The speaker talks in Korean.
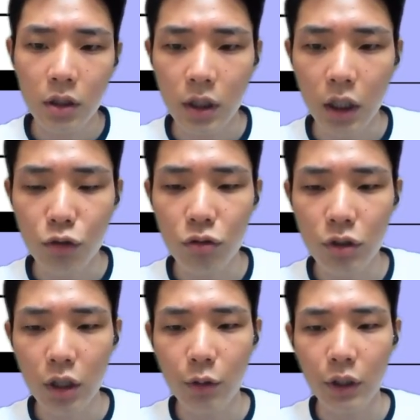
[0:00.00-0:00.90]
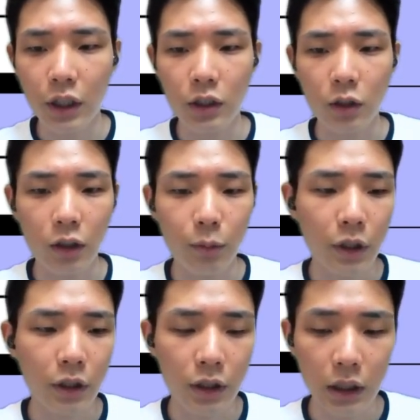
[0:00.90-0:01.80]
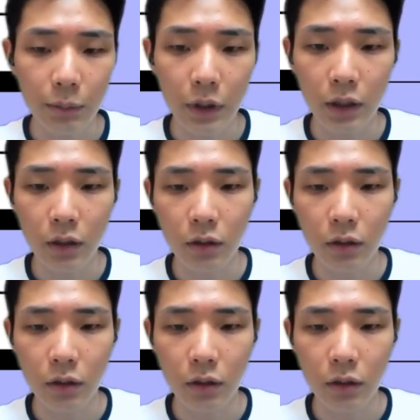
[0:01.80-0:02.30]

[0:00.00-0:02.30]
상수를 사용할 때 적합한 기능입니다.